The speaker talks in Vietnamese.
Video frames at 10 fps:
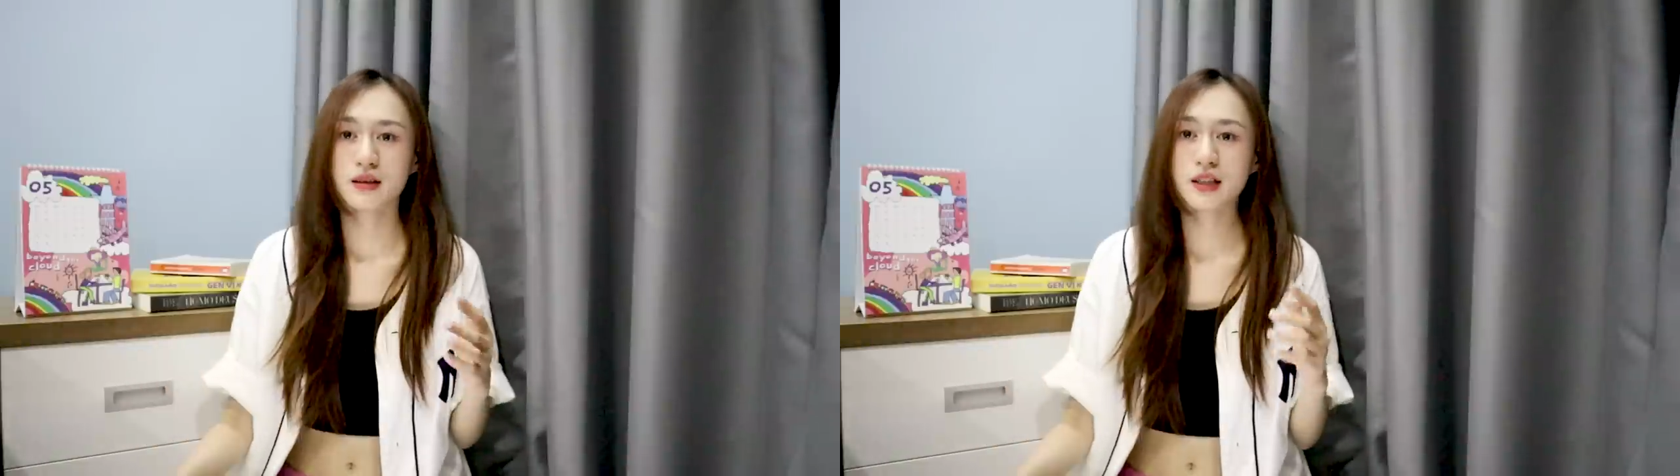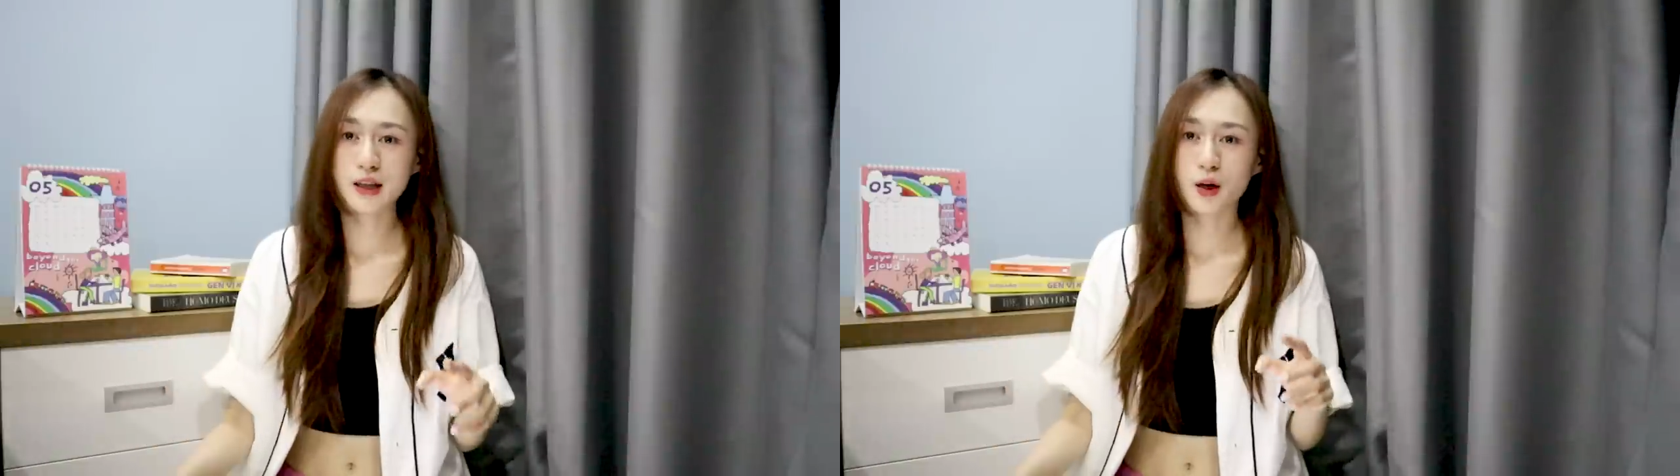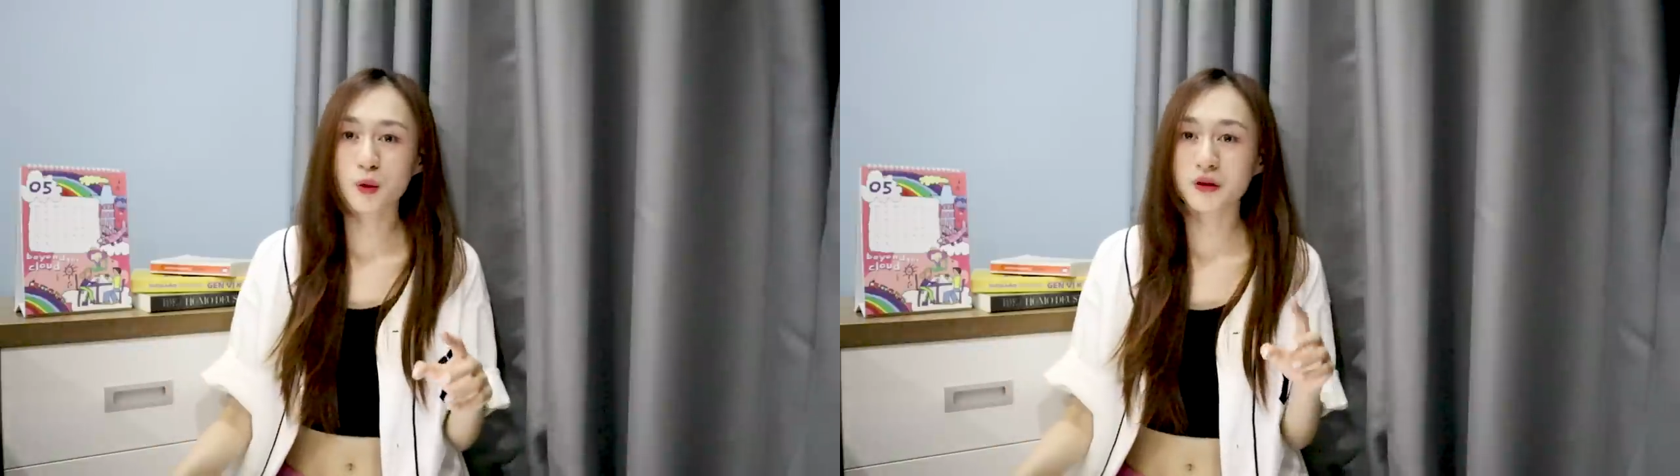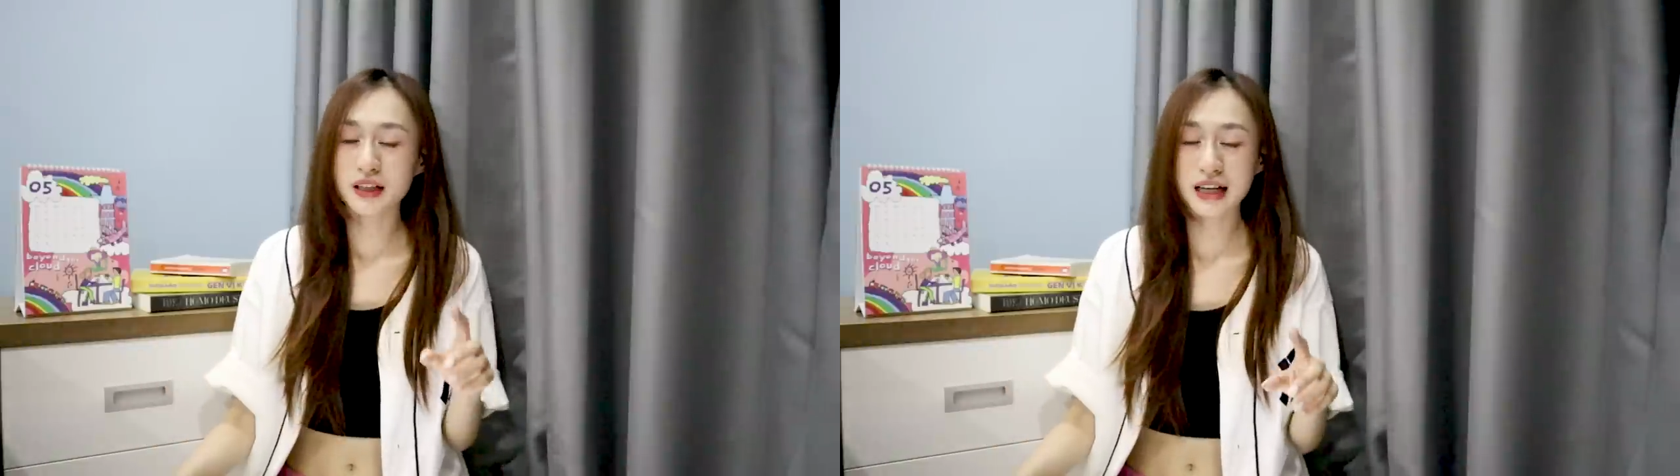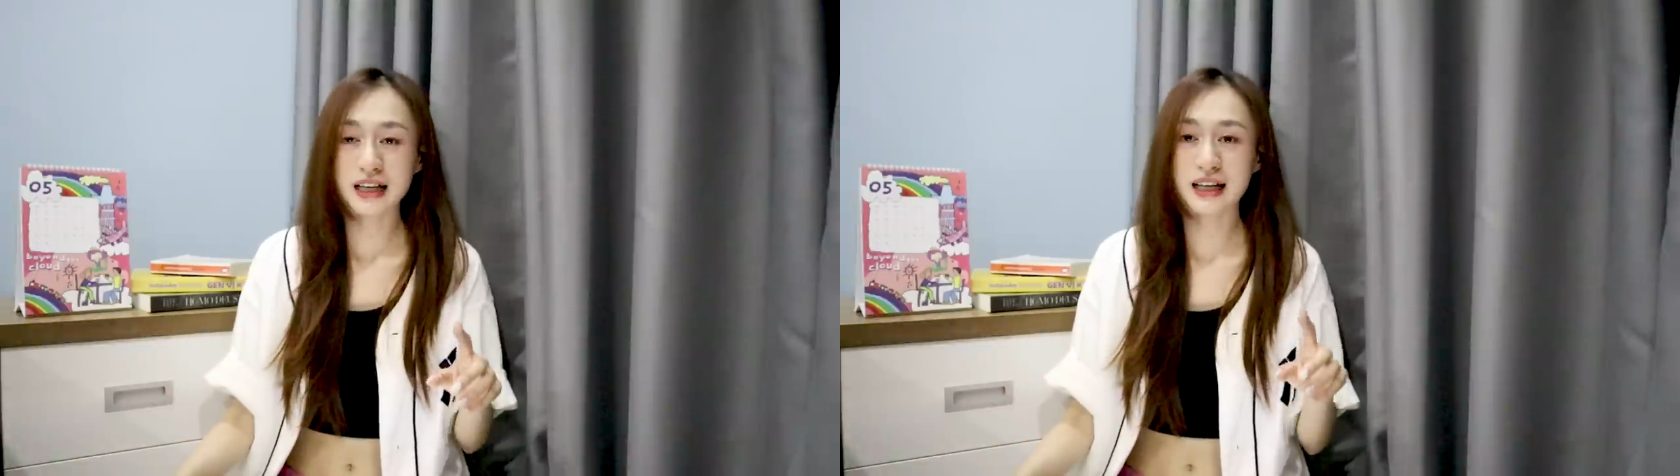thì có một
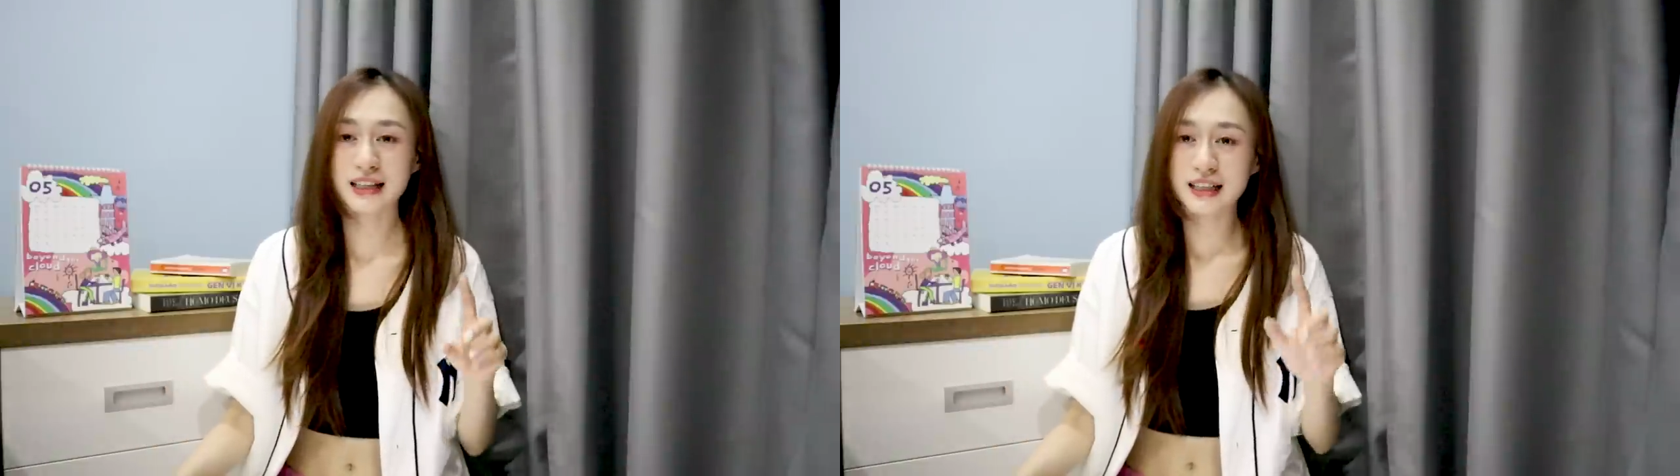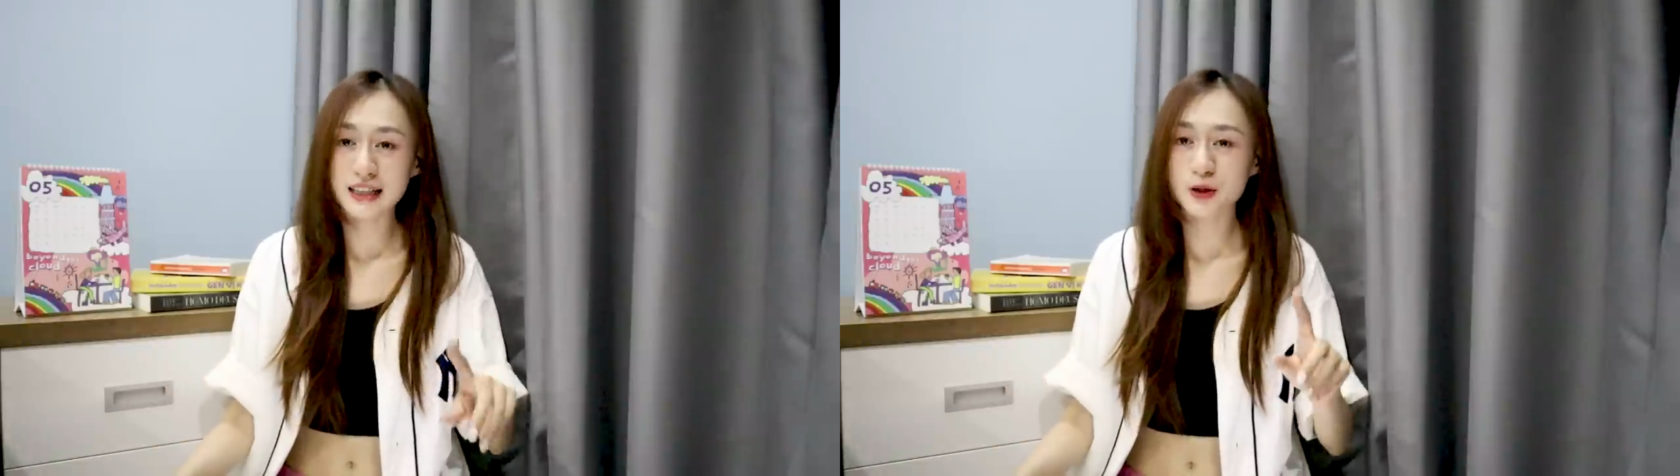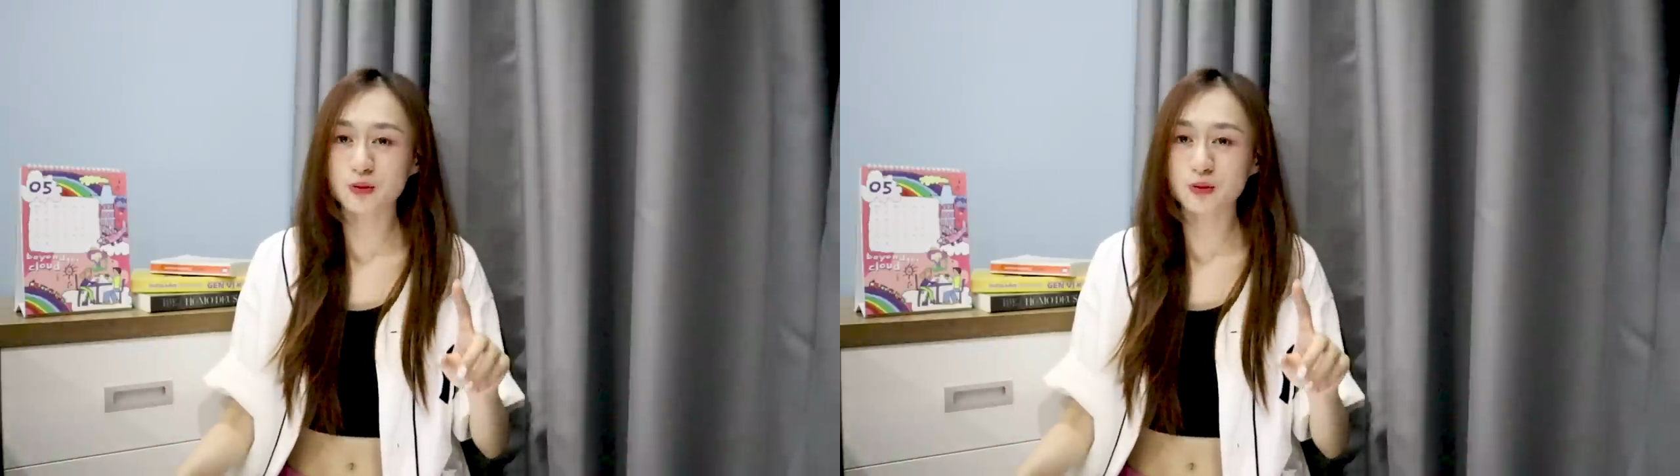vấn đề là khi